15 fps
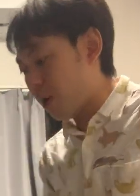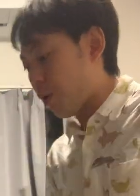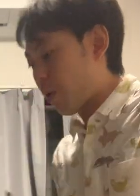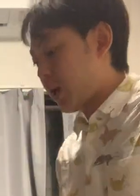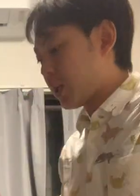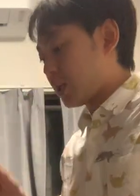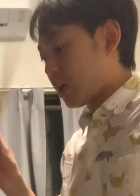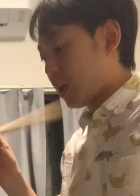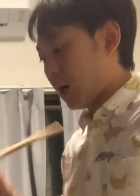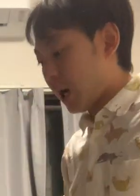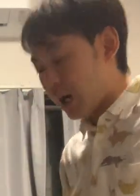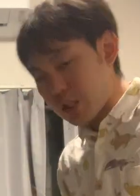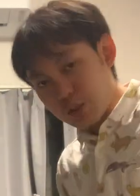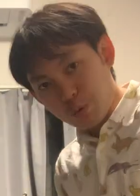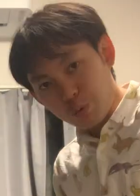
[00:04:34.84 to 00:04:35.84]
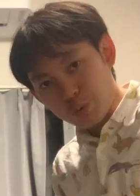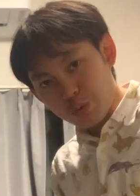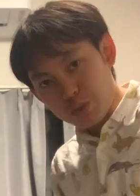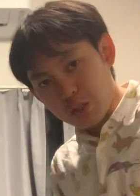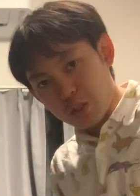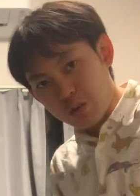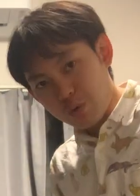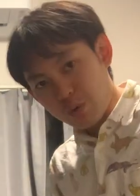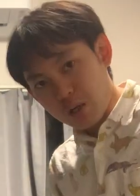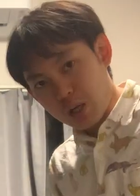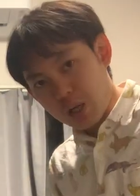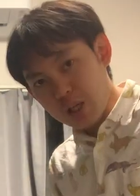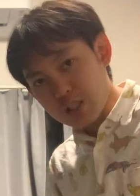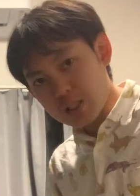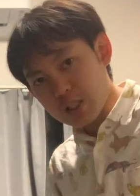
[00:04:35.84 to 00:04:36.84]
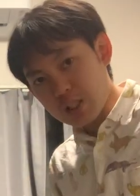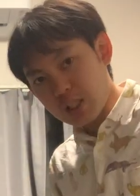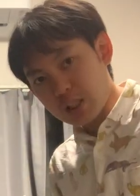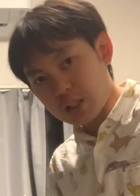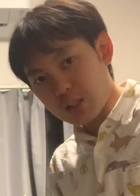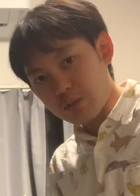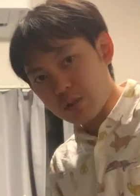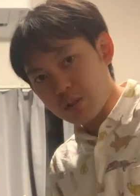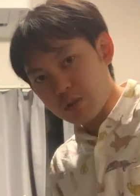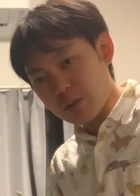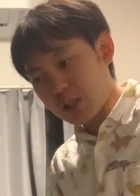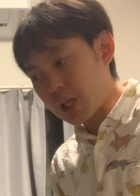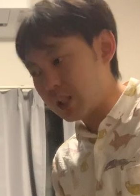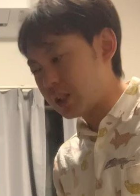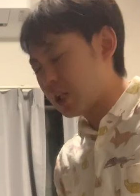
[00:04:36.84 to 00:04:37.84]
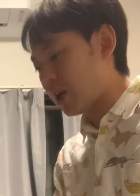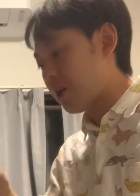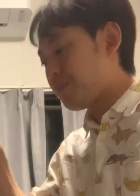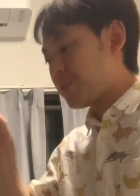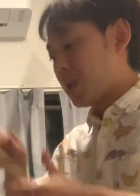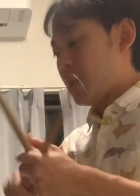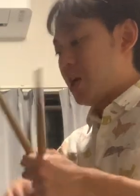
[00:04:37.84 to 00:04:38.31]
ワーを得て返そうとしてるような感じになってるんですよ。なんで、